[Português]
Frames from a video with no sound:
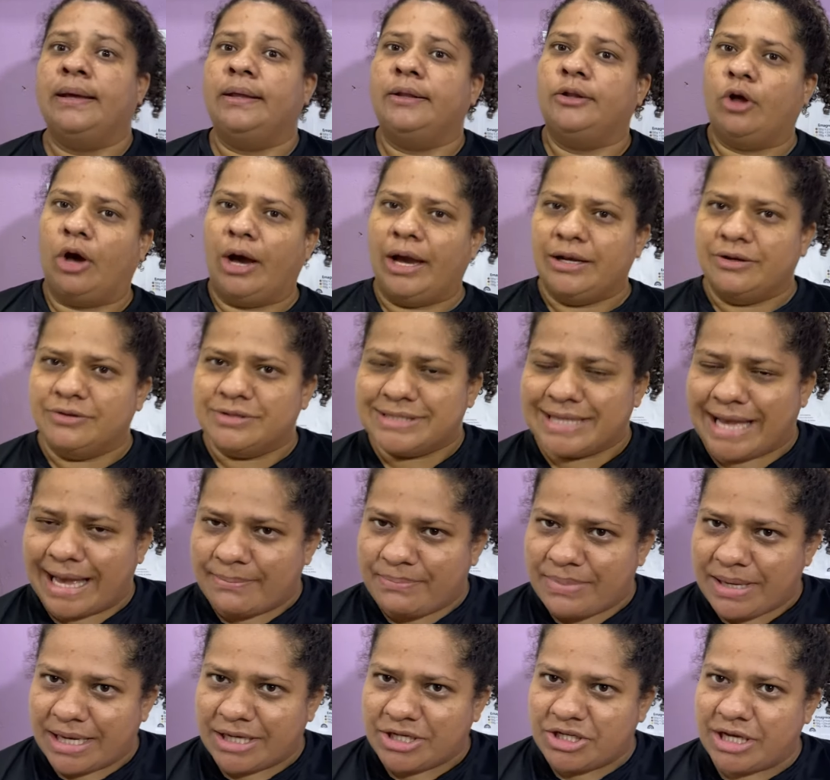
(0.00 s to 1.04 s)
Nós não
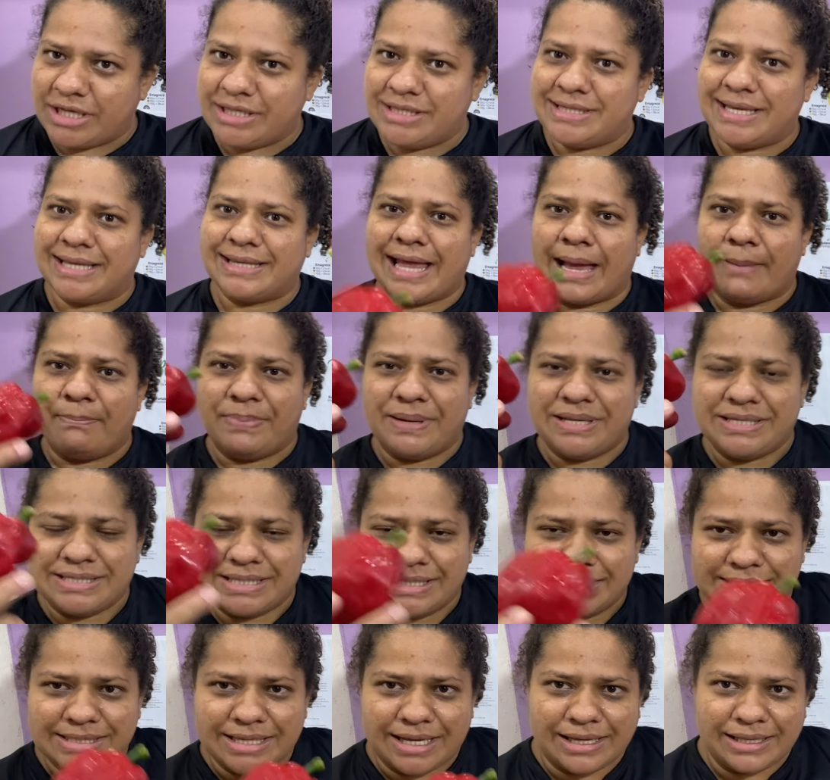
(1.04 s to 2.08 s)
sabia, gente, você está
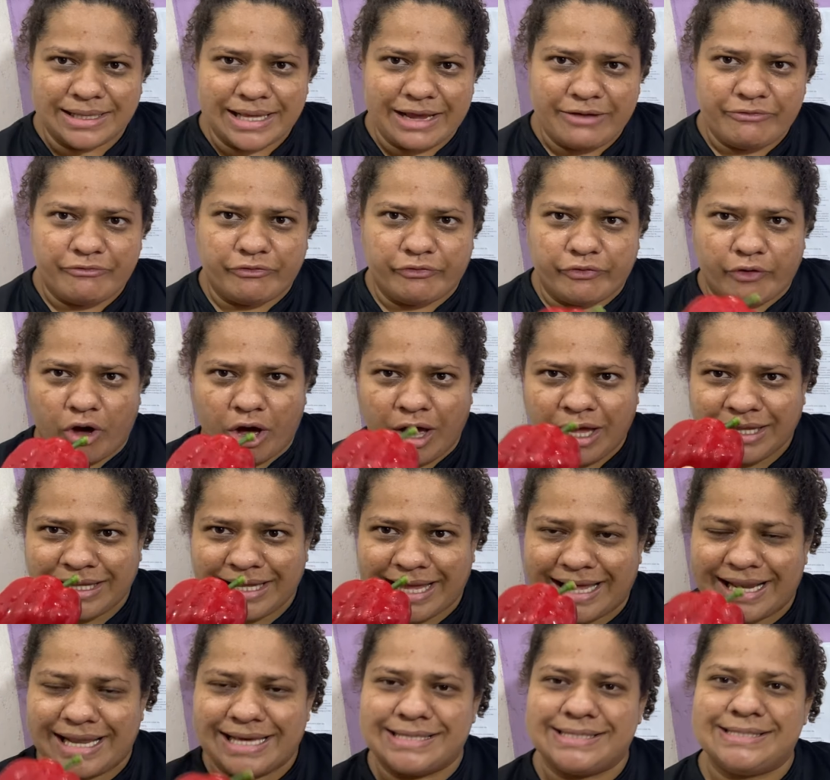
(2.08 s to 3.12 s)
precisando aí
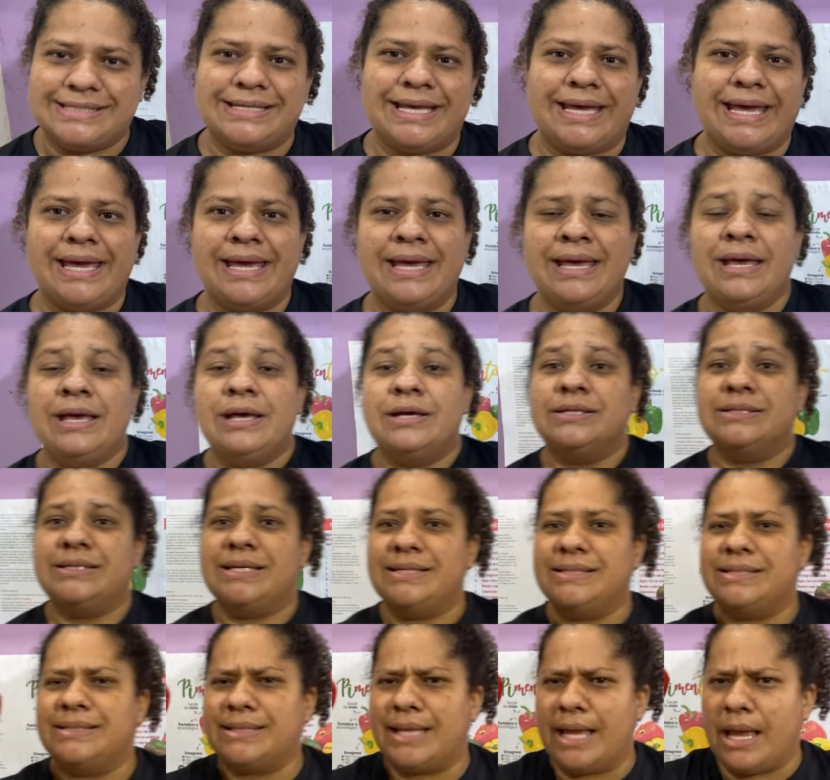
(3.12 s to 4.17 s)
fortalecer
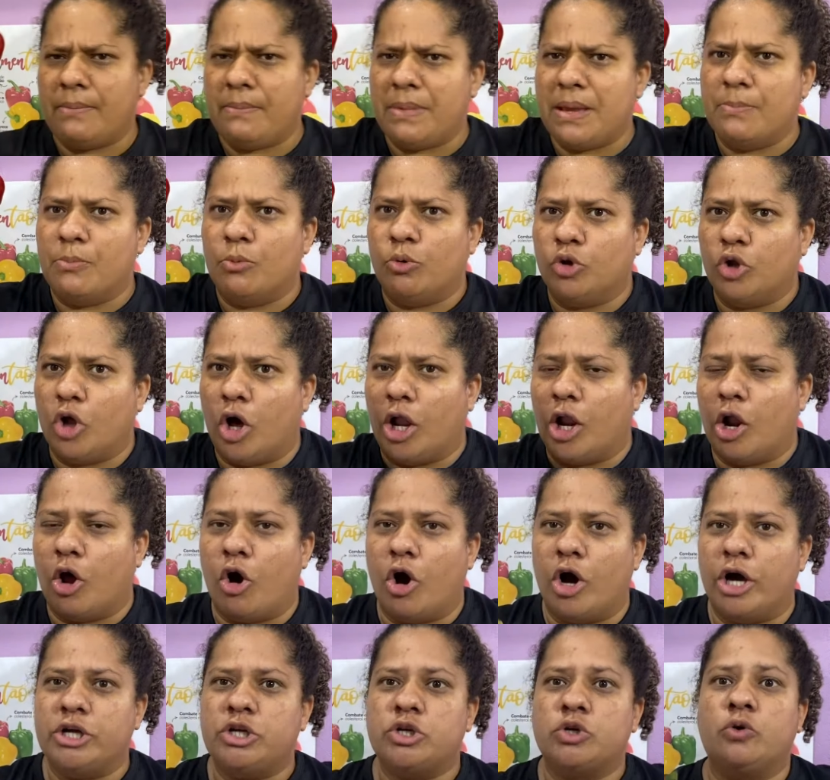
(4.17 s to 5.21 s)
sistema
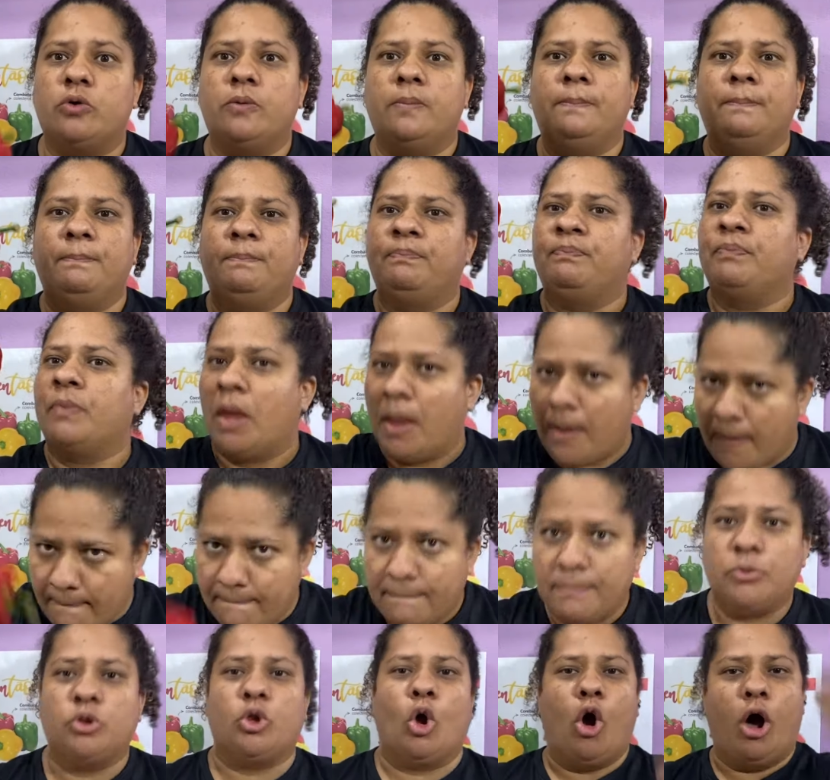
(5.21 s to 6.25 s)
imunológico.
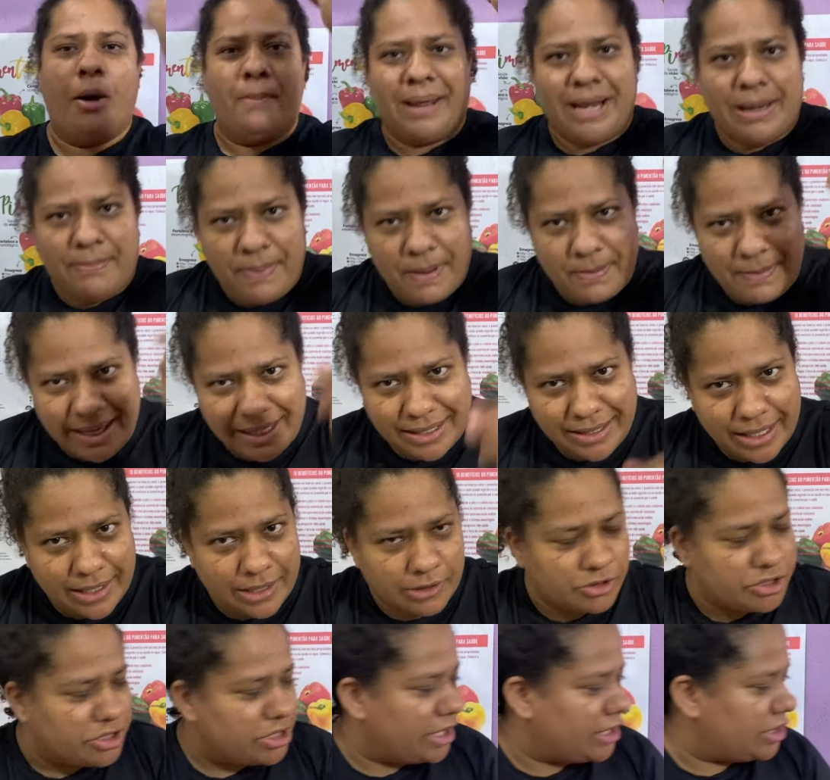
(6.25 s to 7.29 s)
toma ali
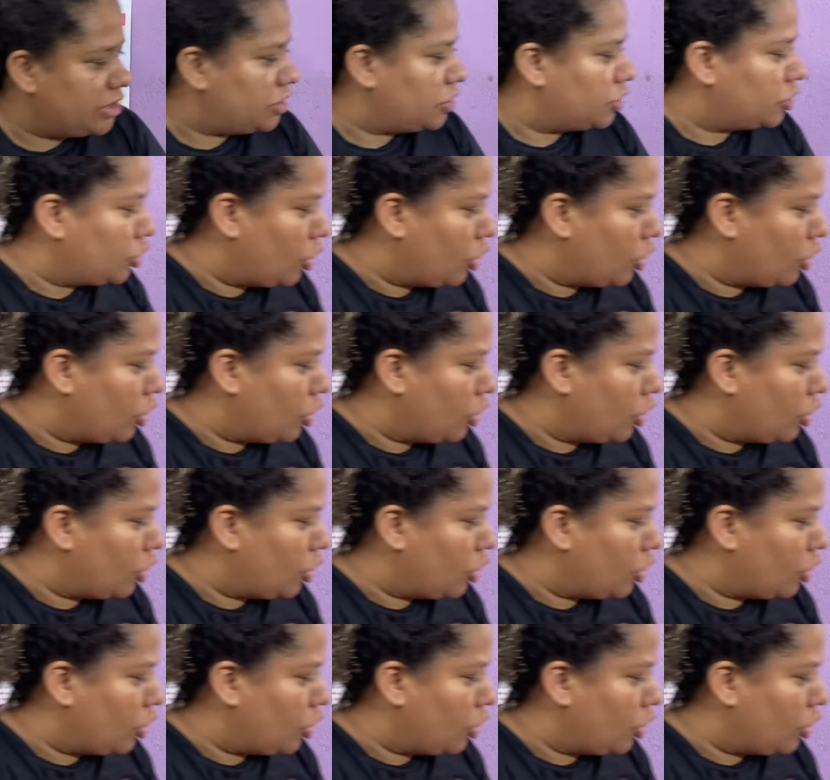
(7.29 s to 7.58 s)
pimentão, gente.